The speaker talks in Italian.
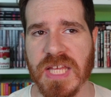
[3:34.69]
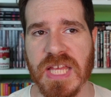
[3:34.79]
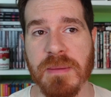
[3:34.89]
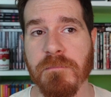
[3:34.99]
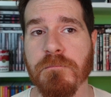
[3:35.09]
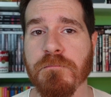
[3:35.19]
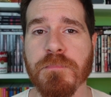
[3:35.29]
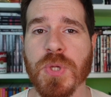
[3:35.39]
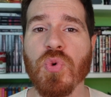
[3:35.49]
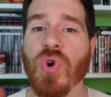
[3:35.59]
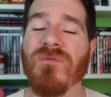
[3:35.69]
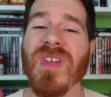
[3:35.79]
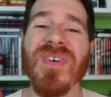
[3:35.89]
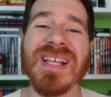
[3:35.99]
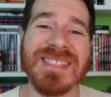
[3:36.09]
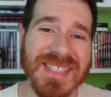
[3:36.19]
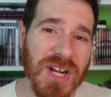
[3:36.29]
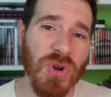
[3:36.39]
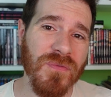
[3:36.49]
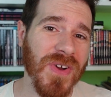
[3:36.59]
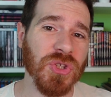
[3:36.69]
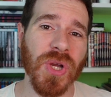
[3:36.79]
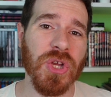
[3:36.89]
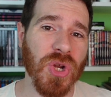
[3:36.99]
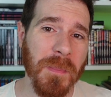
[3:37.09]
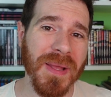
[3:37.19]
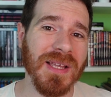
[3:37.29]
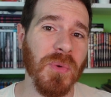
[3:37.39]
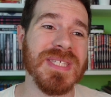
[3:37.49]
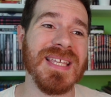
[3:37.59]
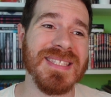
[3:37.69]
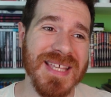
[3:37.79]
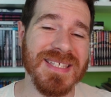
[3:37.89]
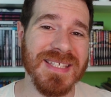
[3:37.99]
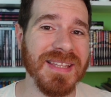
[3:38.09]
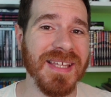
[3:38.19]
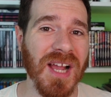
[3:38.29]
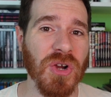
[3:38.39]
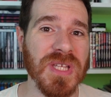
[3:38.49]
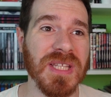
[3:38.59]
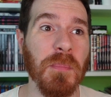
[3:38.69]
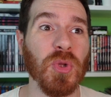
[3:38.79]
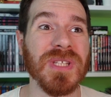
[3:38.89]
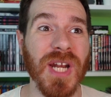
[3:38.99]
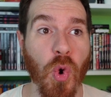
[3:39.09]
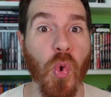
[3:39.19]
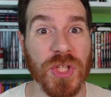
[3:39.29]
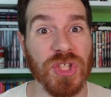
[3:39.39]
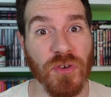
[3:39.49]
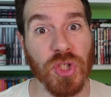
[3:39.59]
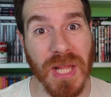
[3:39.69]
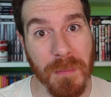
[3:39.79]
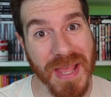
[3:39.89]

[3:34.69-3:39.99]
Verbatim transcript: In più non vi fa strano il fatto che io ripeta questa stessa identica cosa tipo 3 o 4 volte al